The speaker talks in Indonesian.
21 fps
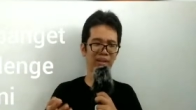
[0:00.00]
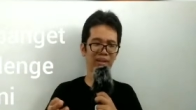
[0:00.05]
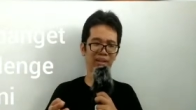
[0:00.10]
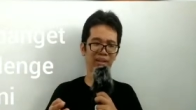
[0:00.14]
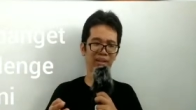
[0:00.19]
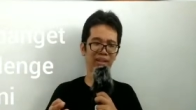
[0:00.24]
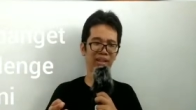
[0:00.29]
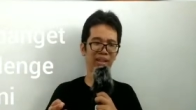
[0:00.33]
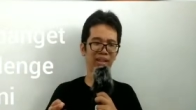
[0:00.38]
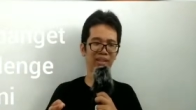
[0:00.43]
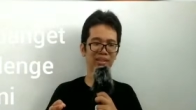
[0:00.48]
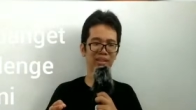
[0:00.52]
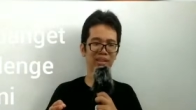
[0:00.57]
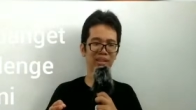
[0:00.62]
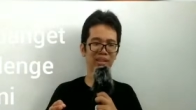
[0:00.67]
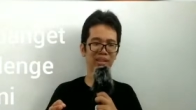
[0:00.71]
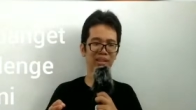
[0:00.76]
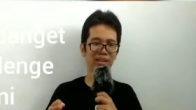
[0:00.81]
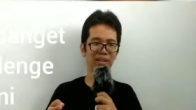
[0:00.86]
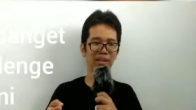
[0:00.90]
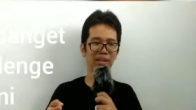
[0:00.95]
ya isinya
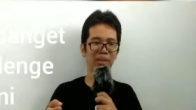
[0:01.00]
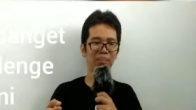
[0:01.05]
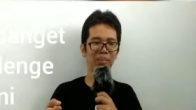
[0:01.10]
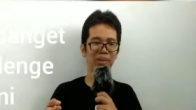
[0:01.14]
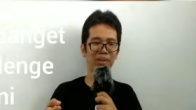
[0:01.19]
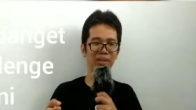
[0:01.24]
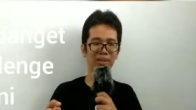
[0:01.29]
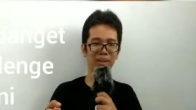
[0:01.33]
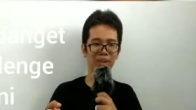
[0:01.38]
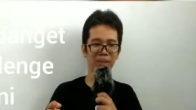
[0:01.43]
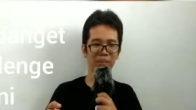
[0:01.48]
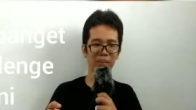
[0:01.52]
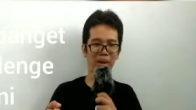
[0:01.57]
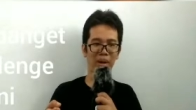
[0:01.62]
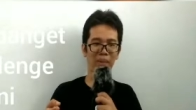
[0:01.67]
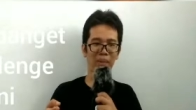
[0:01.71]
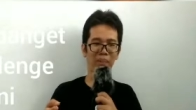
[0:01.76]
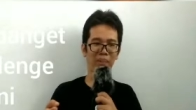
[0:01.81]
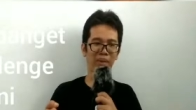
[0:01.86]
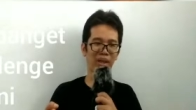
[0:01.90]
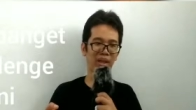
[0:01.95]
nggak penting
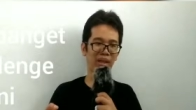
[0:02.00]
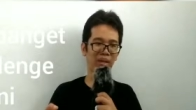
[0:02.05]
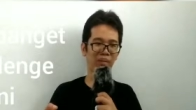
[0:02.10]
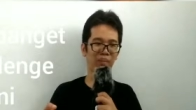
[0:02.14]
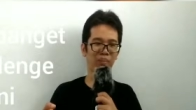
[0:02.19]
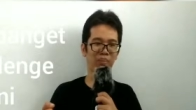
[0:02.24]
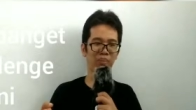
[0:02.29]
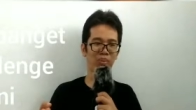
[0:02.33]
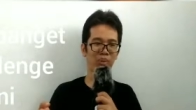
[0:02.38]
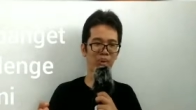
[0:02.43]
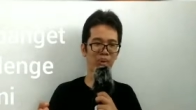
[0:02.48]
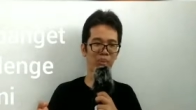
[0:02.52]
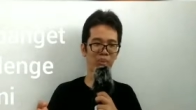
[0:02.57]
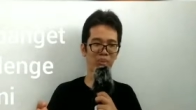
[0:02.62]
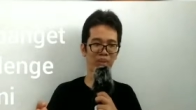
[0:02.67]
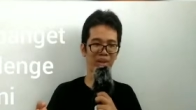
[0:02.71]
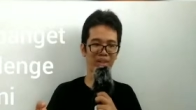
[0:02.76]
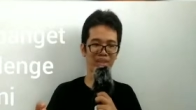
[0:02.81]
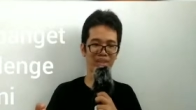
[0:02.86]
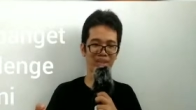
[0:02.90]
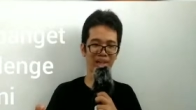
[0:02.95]
pamer pura-pura
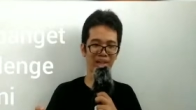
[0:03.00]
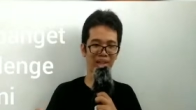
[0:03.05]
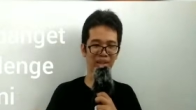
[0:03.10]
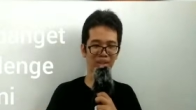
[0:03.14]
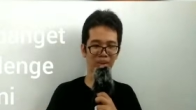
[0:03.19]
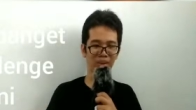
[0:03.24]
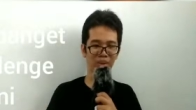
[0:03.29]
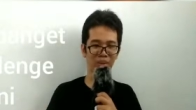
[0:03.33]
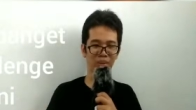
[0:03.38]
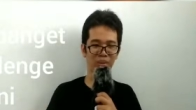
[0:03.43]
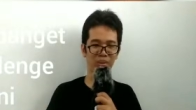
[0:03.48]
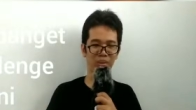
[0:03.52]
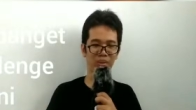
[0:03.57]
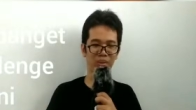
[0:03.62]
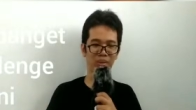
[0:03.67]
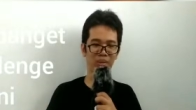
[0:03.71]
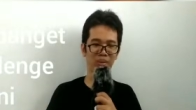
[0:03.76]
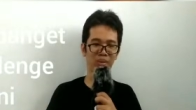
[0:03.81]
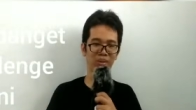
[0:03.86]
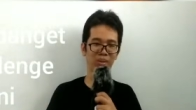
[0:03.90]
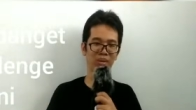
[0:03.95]
jatuh
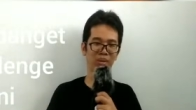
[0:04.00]
gitu